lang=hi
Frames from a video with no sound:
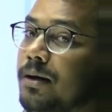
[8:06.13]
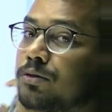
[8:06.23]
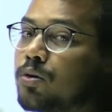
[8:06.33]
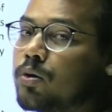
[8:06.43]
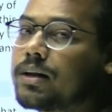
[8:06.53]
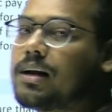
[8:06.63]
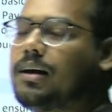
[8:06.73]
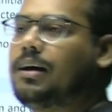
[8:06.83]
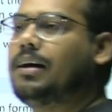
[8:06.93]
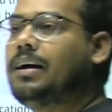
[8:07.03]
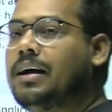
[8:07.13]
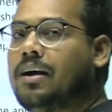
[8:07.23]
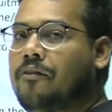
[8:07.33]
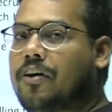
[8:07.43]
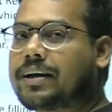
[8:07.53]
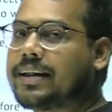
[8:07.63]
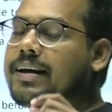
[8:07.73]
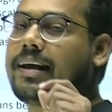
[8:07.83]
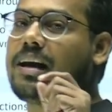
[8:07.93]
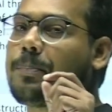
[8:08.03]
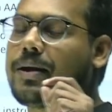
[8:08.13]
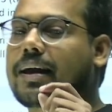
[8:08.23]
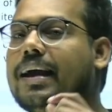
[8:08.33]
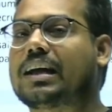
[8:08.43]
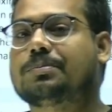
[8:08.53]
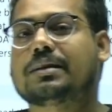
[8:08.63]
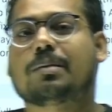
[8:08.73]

पास टोटल फोर्टीन एल के आसपास